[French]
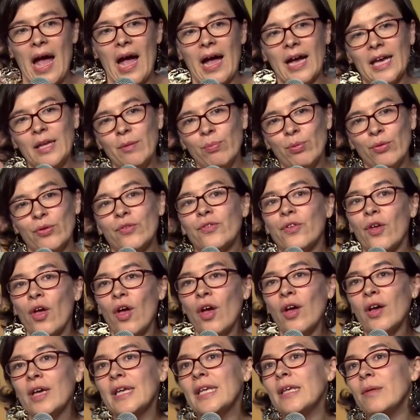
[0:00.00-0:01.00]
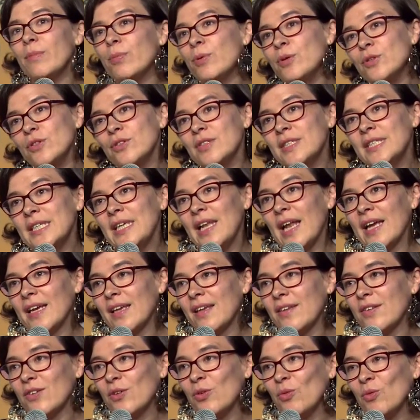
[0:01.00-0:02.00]
Harry Potter, il pose aussi la
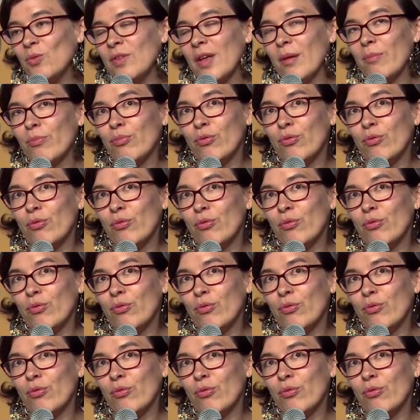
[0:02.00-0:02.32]
question d'un